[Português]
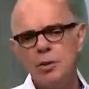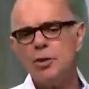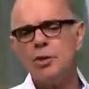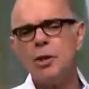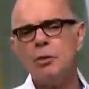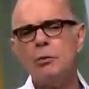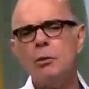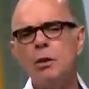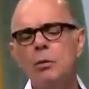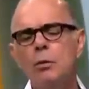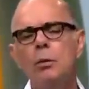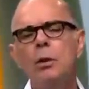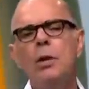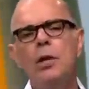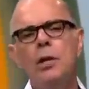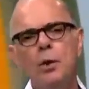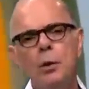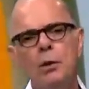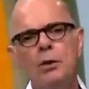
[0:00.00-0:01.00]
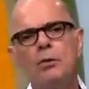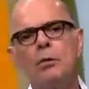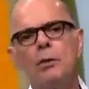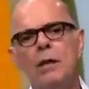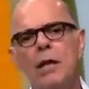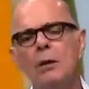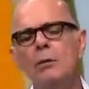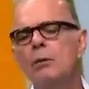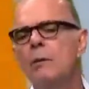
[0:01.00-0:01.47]
De jeito nenhum. E o
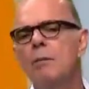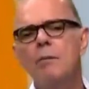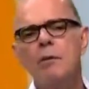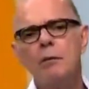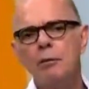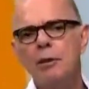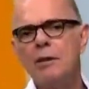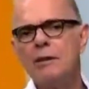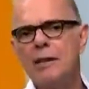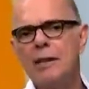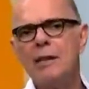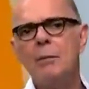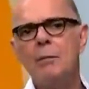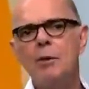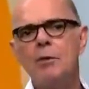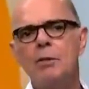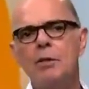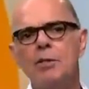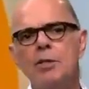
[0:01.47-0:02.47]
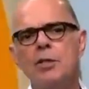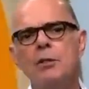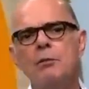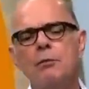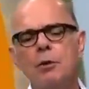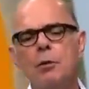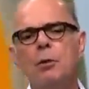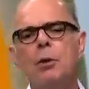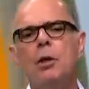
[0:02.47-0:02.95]
resultado foi exatamente o que a
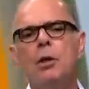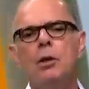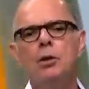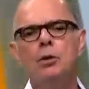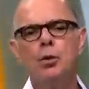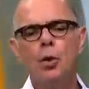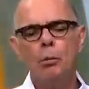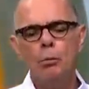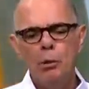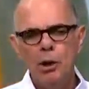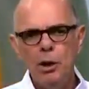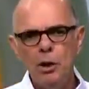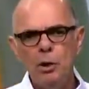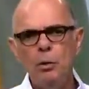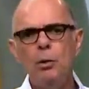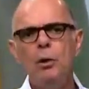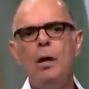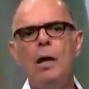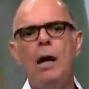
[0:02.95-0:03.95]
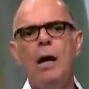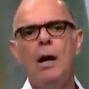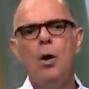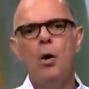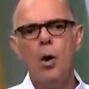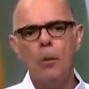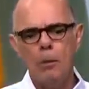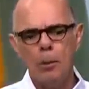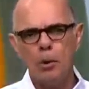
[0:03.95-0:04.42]
gente viu. Domínio,
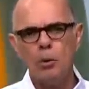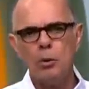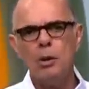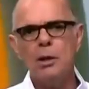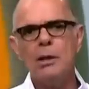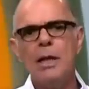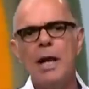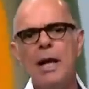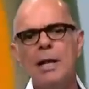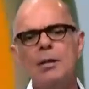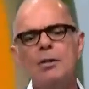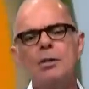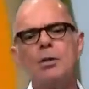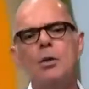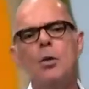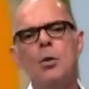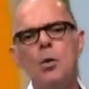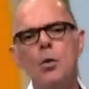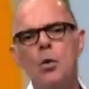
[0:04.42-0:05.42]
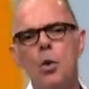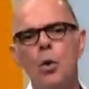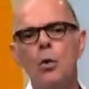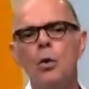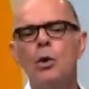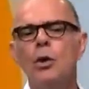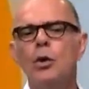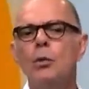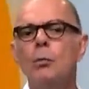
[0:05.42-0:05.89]
oportunidades, um
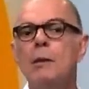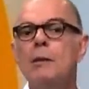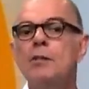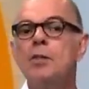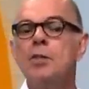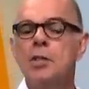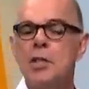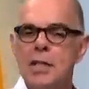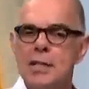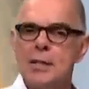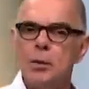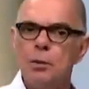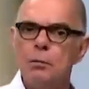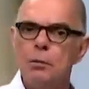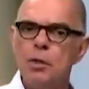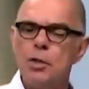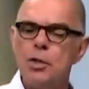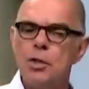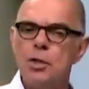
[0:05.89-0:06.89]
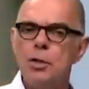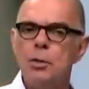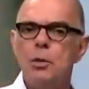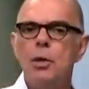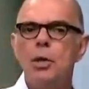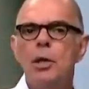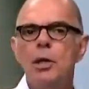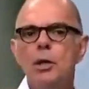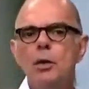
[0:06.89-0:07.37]
gol. Numa assistência do
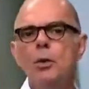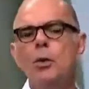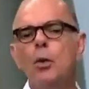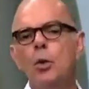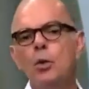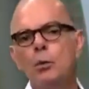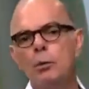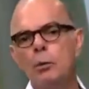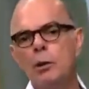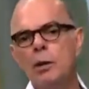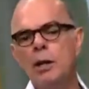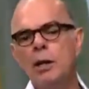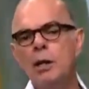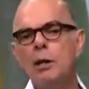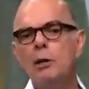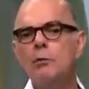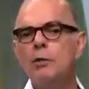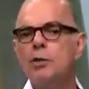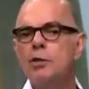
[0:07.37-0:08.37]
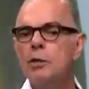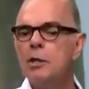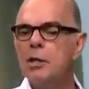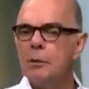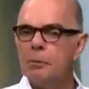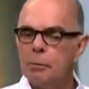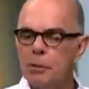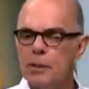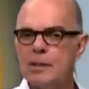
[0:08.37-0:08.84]
Vitinho e no gol do Bruno Henrique, o Vitinho
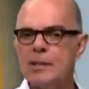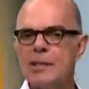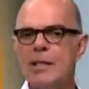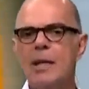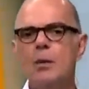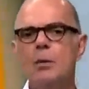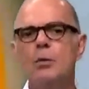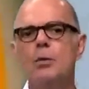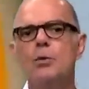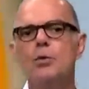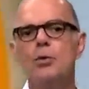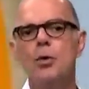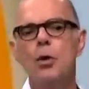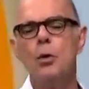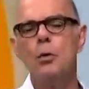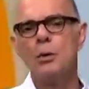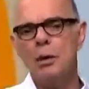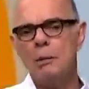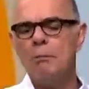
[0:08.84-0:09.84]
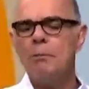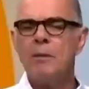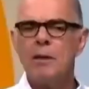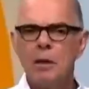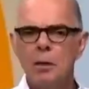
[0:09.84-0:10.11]
que depois saiu do jogo, né?